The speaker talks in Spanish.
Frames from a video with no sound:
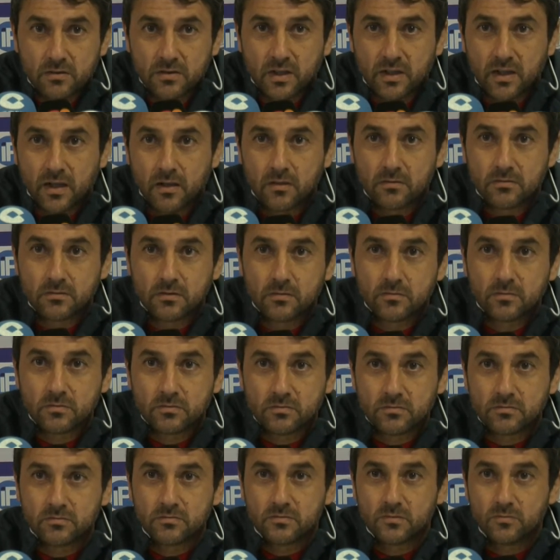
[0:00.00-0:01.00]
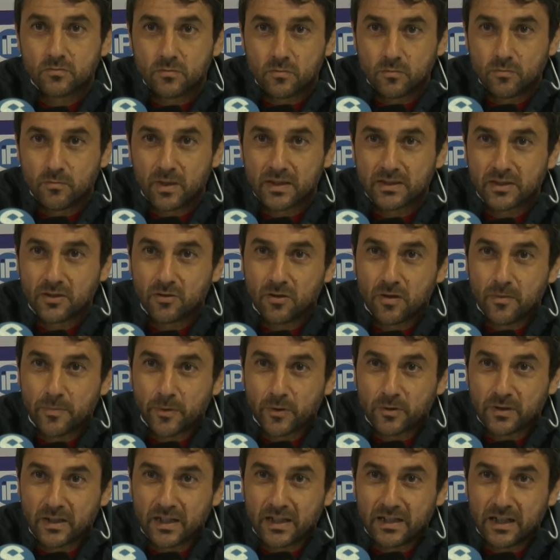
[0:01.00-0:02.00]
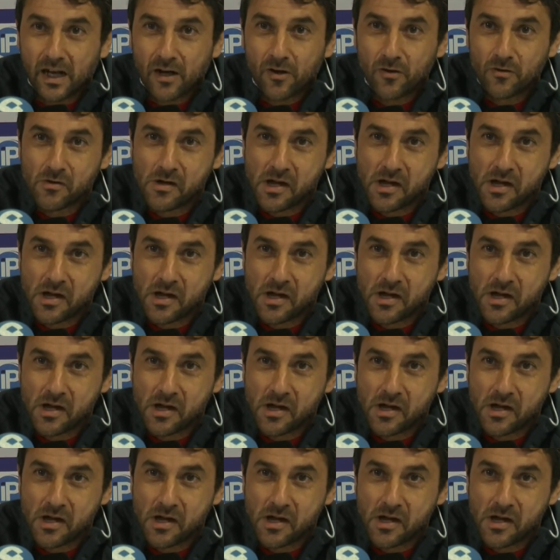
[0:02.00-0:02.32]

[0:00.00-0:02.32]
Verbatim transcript: Te da un, batido de proteína, ¿no?